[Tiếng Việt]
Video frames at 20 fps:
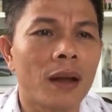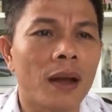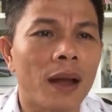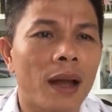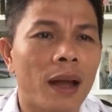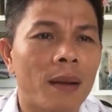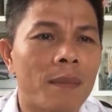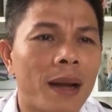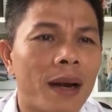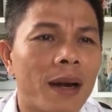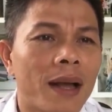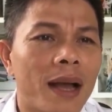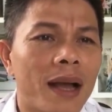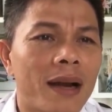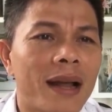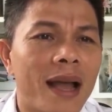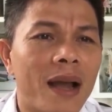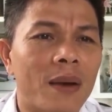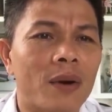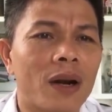à bạn Lê
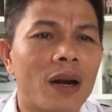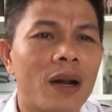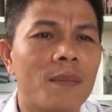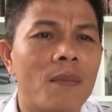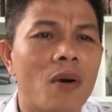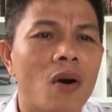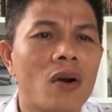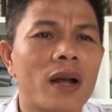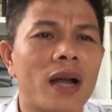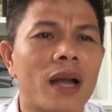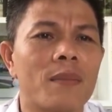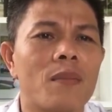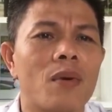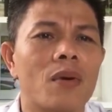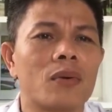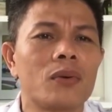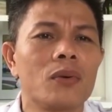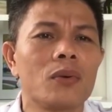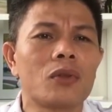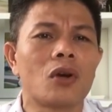Anh Hào nó là mỗi ngày
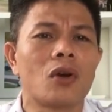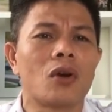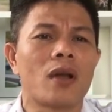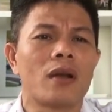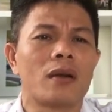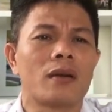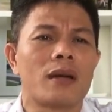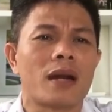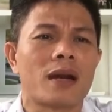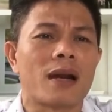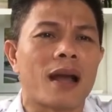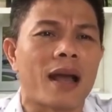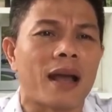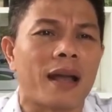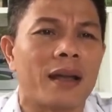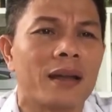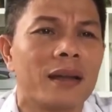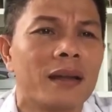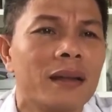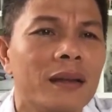một chút thôi rất là
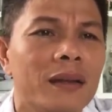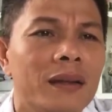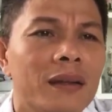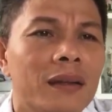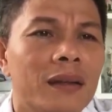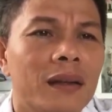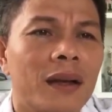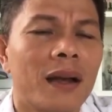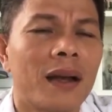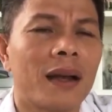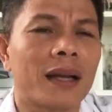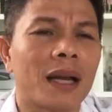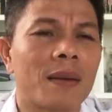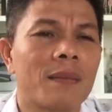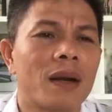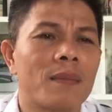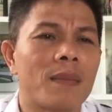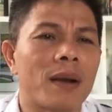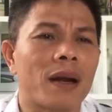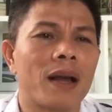hay à,
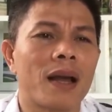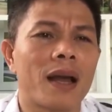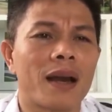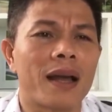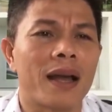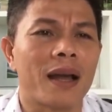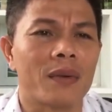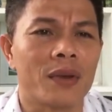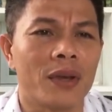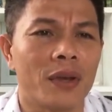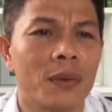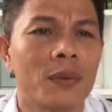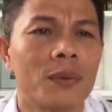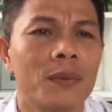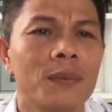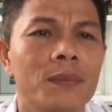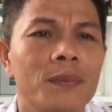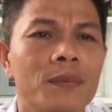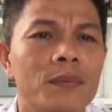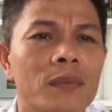cảm ơn bạn Lê Anh Hào nhiều
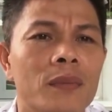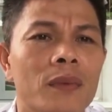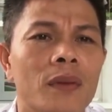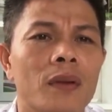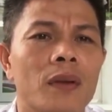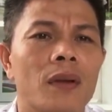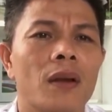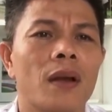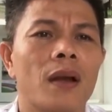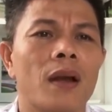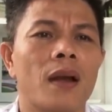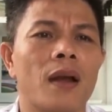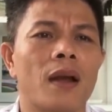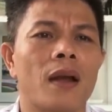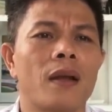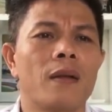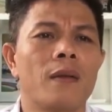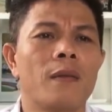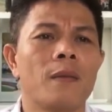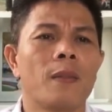
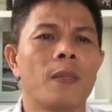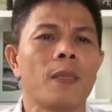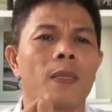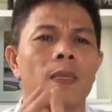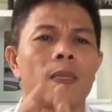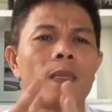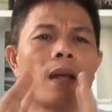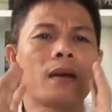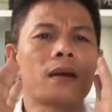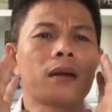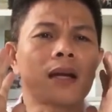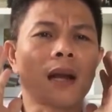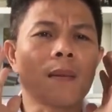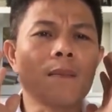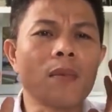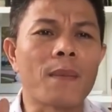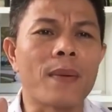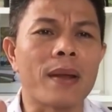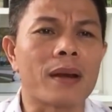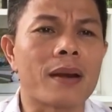à, đến
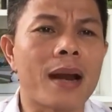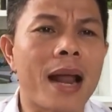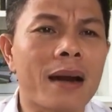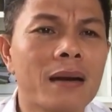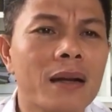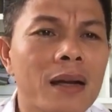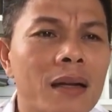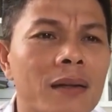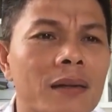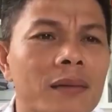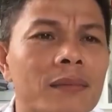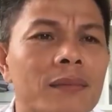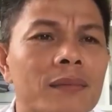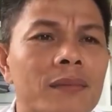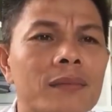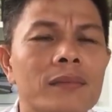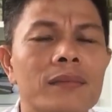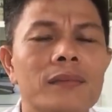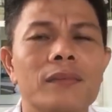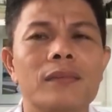khắp mọi miền đất nước
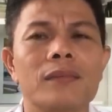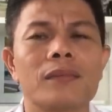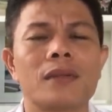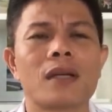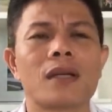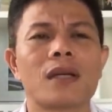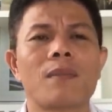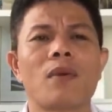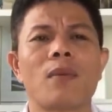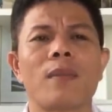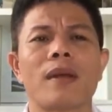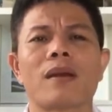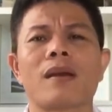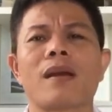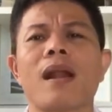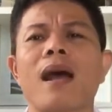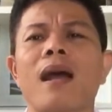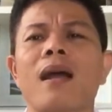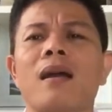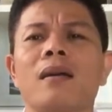đến khắp mọi
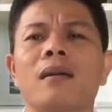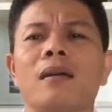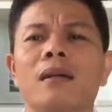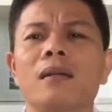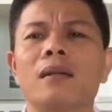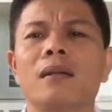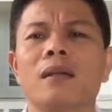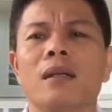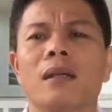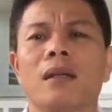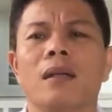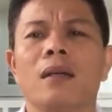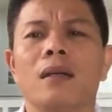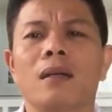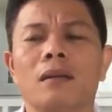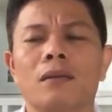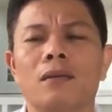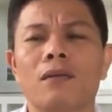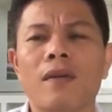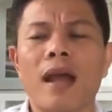miền đất nước
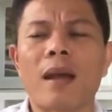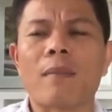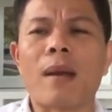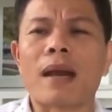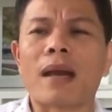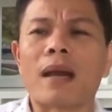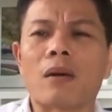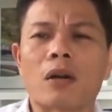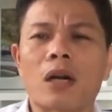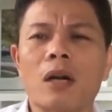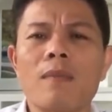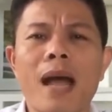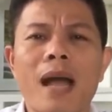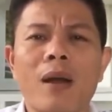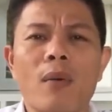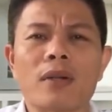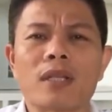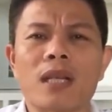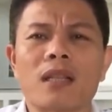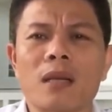và bạn nào có
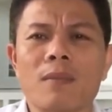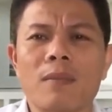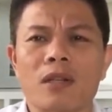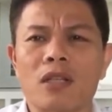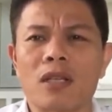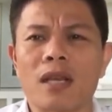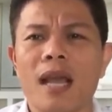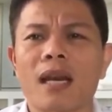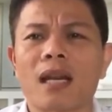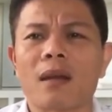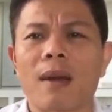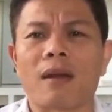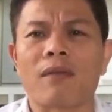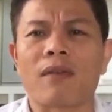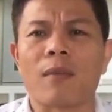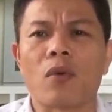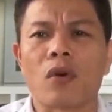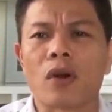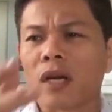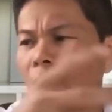ba quyển sách thì mình sẽ các
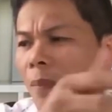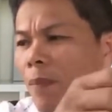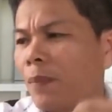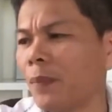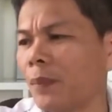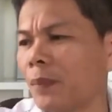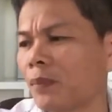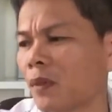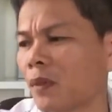bạn vào một cái group